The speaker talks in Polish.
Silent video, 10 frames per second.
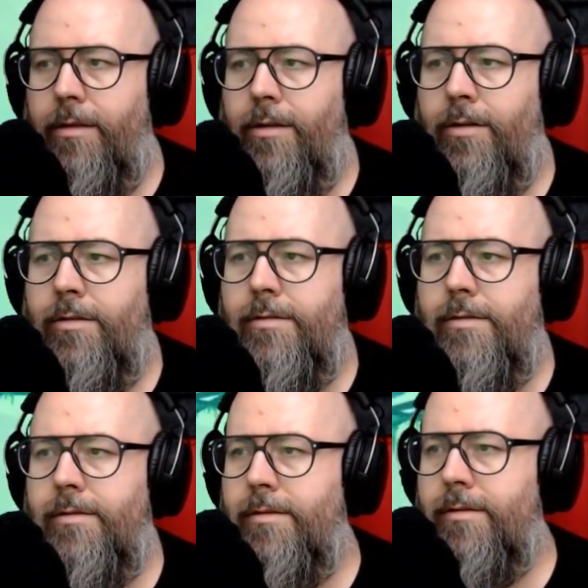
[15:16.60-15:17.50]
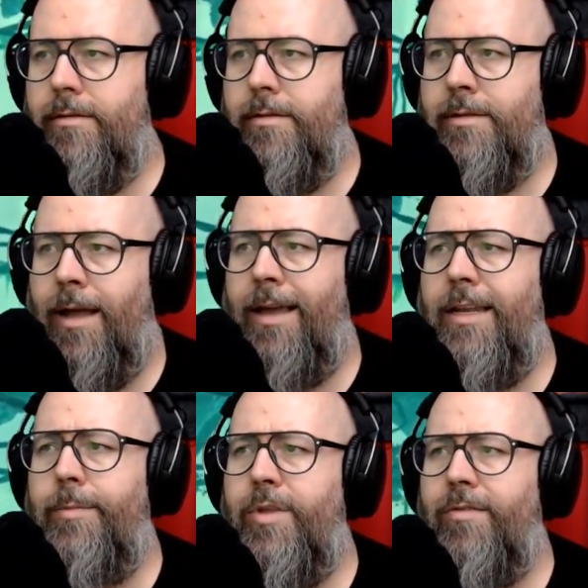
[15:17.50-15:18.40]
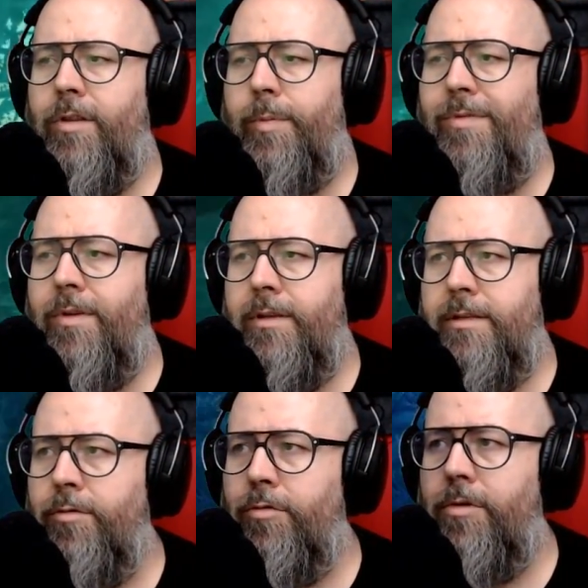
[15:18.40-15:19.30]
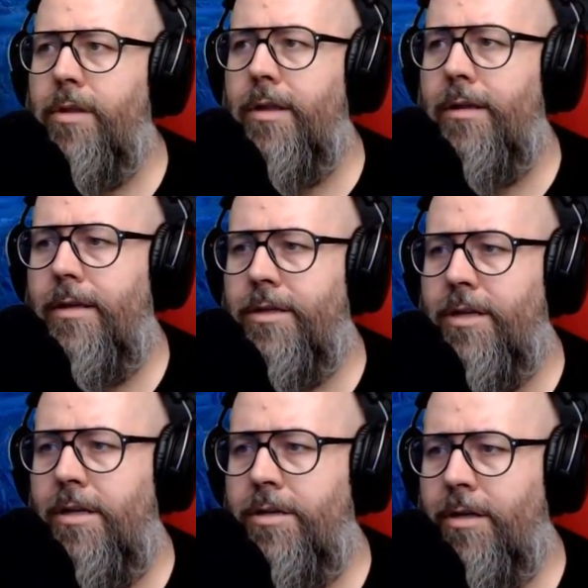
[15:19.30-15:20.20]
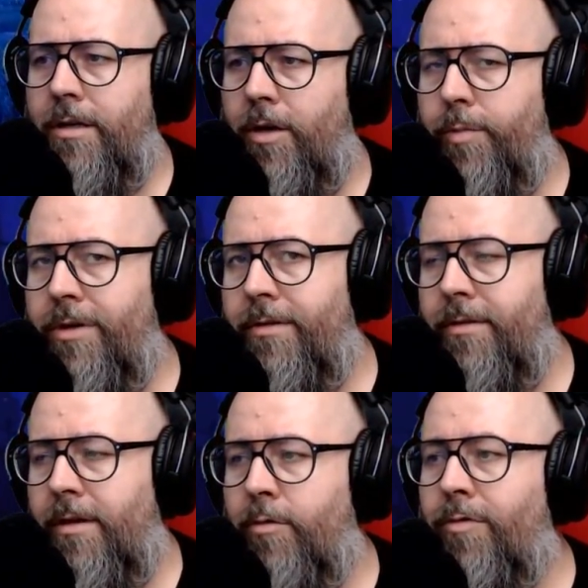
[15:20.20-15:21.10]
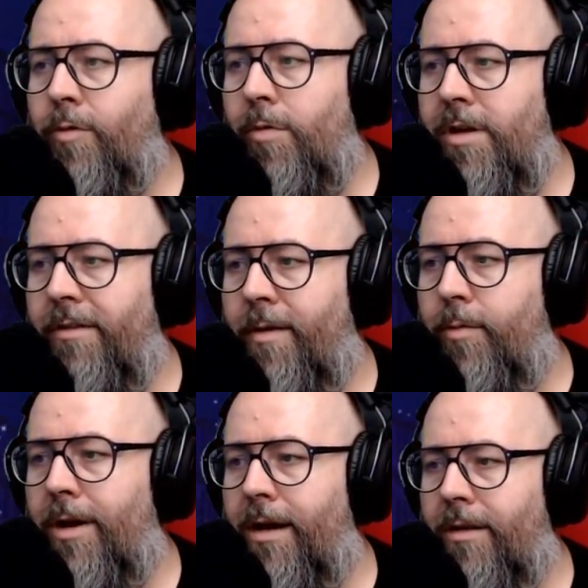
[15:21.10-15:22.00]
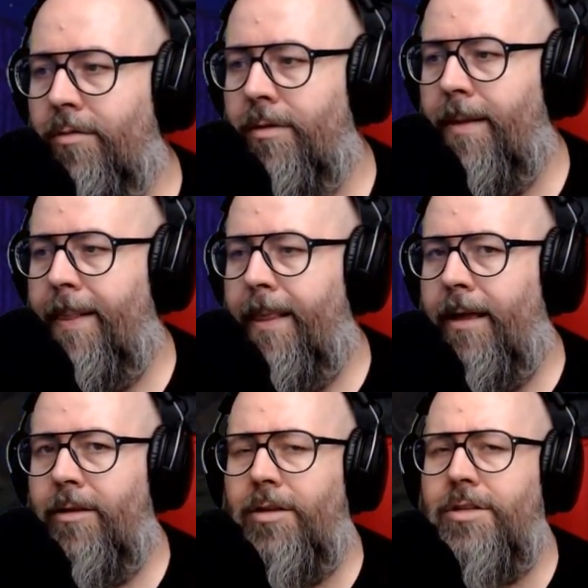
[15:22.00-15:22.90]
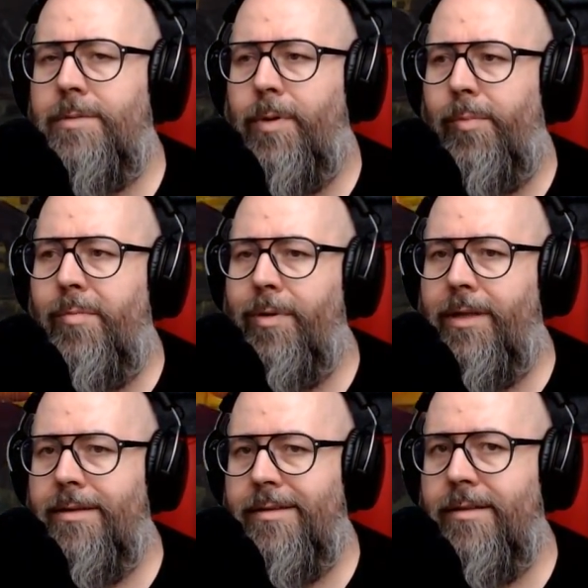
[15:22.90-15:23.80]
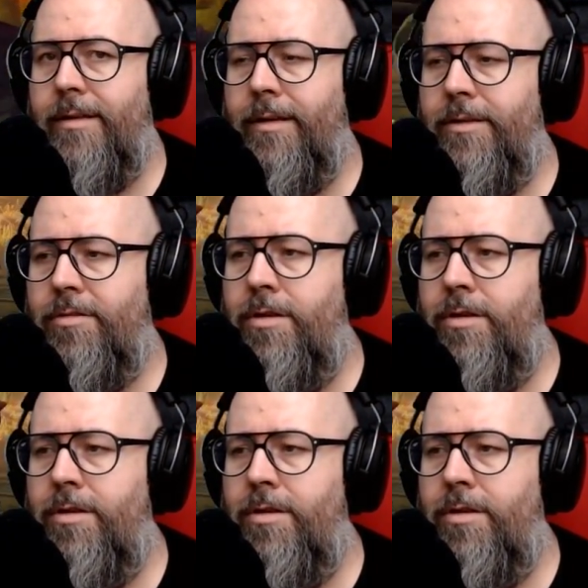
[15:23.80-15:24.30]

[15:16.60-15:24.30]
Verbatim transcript: No, y, Skyrim niewątpliwie jest nudny, jeżeli się robi główną linię fabularną. To też jest problem Bethesdy, nie?